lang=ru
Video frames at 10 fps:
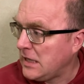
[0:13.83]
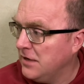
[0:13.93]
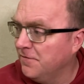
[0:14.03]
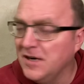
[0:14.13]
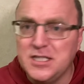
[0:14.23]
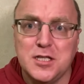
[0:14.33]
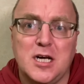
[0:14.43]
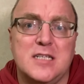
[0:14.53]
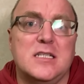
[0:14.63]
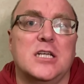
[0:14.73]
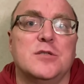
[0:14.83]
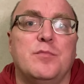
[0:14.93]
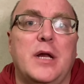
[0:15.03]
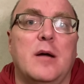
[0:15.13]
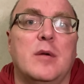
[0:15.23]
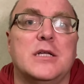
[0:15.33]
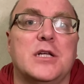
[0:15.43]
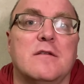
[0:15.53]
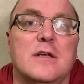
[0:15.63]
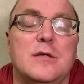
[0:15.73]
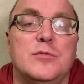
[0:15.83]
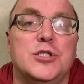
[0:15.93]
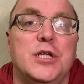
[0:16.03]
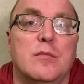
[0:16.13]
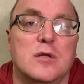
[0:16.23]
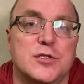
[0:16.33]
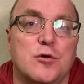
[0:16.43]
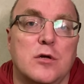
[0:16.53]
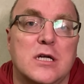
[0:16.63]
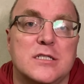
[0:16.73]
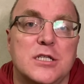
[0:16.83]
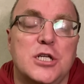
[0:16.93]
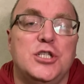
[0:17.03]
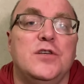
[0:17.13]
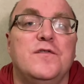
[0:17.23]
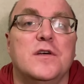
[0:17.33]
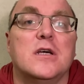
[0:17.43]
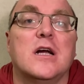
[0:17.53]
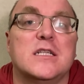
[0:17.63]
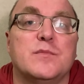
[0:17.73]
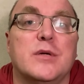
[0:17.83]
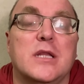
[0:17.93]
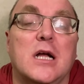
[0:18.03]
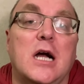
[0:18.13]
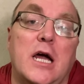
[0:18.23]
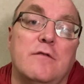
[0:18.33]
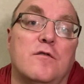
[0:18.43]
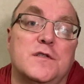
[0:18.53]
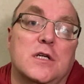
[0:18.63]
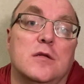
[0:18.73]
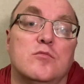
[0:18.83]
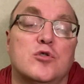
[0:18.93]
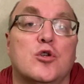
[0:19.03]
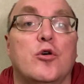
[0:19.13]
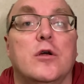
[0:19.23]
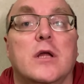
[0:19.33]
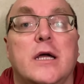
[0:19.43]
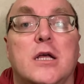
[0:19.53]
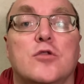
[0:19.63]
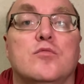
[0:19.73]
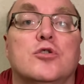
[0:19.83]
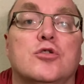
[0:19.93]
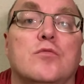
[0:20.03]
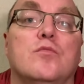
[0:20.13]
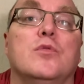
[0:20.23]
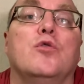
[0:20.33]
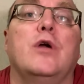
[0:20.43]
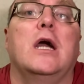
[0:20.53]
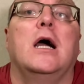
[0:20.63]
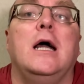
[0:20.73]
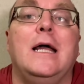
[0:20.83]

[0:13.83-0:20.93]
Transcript: В этот раз, скажем прямо, Андрей Владимирович не был столь красноречив, игра «Спартака» его в целом устроила, я думаю, что многих